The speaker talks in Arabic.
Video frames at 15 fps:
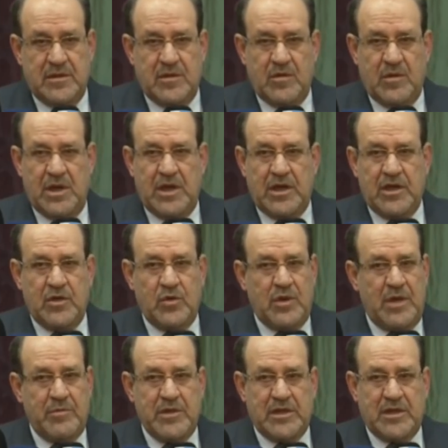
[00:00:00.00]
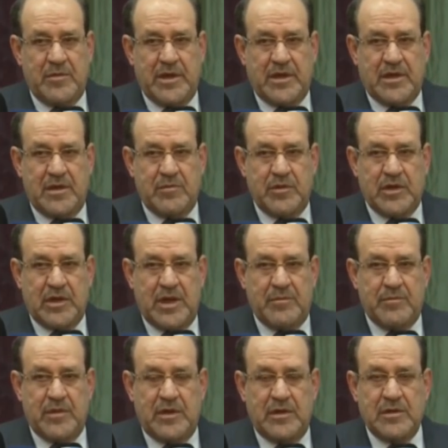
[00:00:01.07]
ولكنه لم يتمكن من
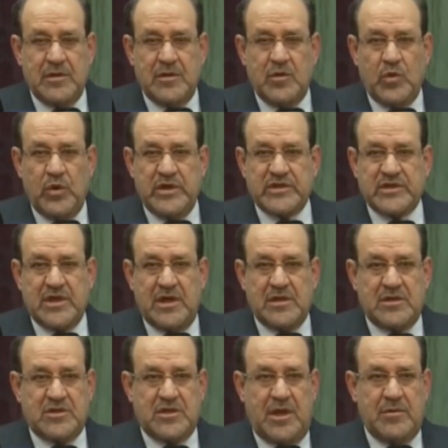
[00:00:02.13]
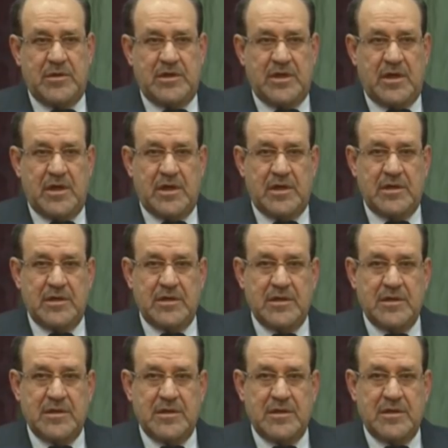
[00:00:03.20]
قمع واسكات الشعب العراقي
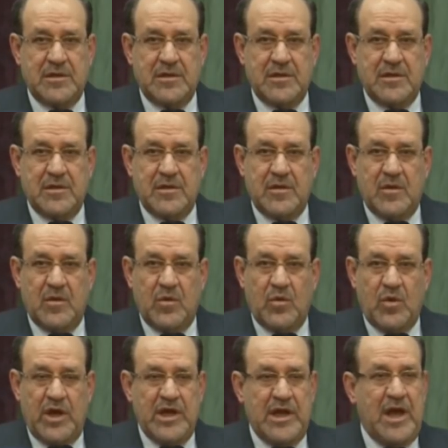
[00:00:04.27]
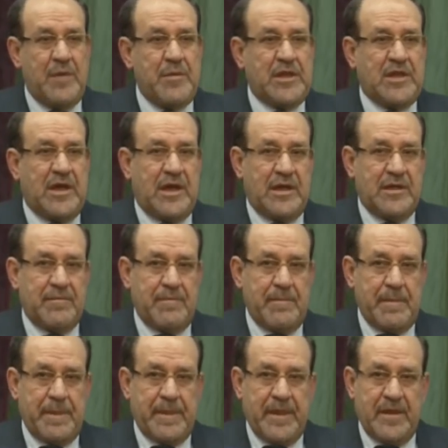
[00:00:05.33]
والى متى
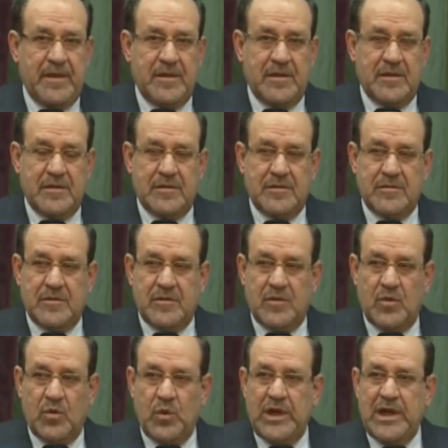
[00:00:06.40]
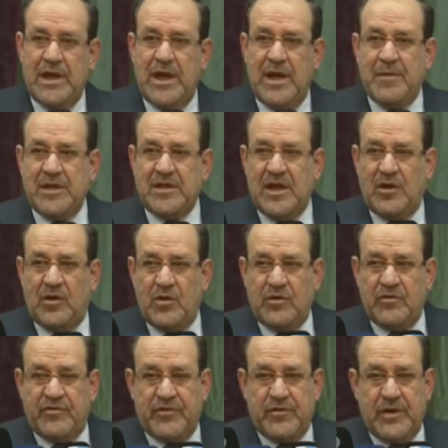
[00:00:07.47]
والى متى
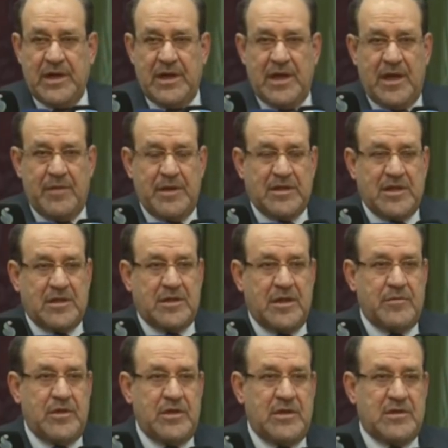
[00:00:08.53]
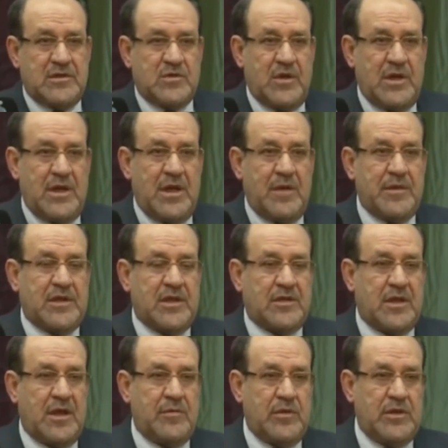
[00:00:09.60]
العنف والى متى التمييز والى متى
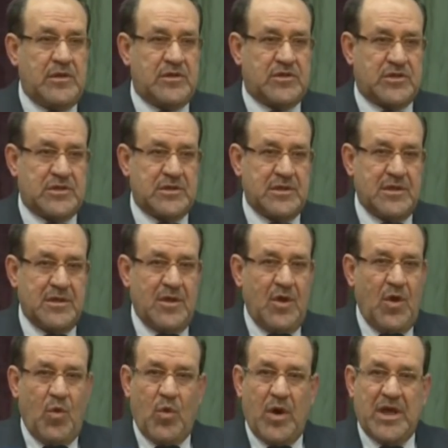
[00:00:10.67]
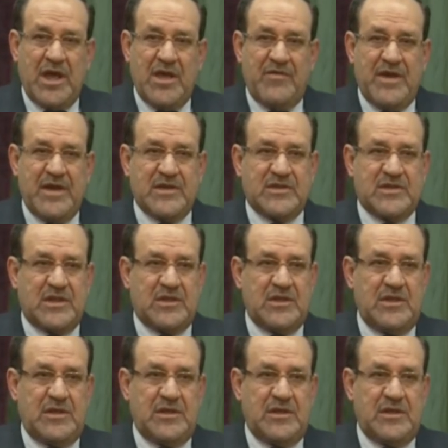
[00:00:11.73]
التهميش وكيف يستطيع